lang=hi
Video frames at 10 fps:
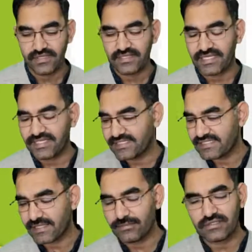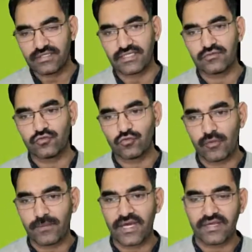यानी जब तक
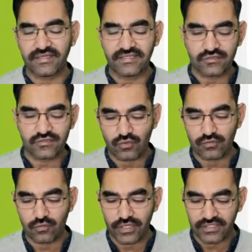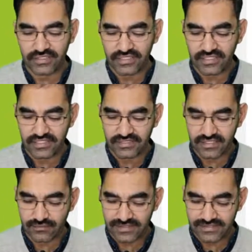जो पार्टी इसको वॉइड डिक्लेयर
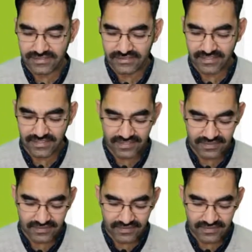करवा सकती है